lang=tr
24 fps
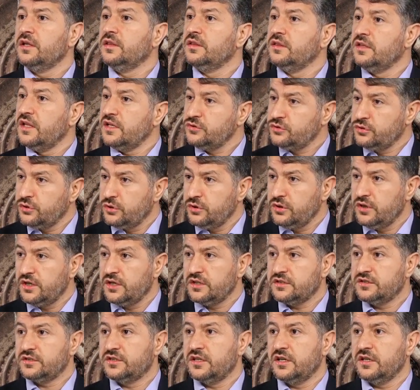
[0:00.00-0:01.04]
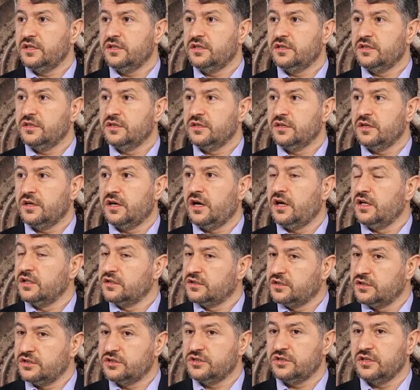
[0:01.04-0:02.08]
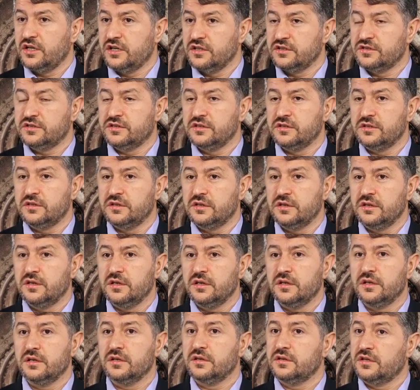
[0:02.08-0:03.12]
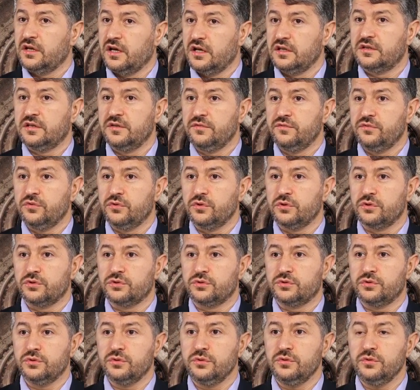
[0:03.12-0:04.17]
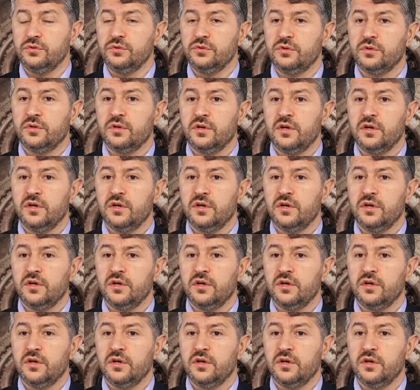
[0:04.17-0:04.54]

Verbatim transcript: Ne söylersek alkışlansın, taltif görsün.